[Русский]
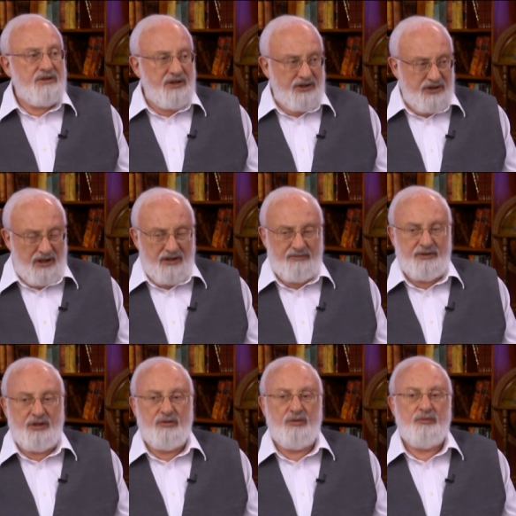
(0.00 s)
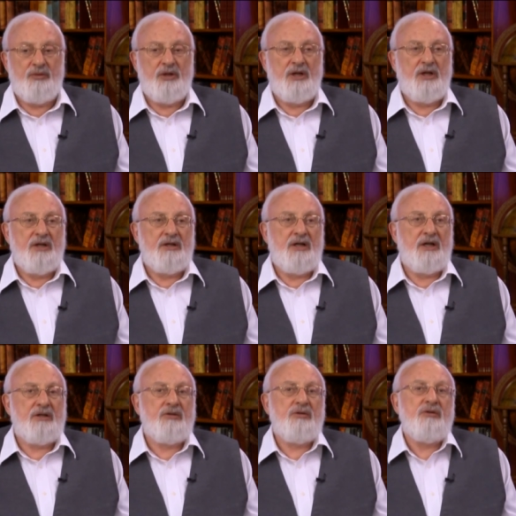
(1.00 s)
Изначальном таком. Да,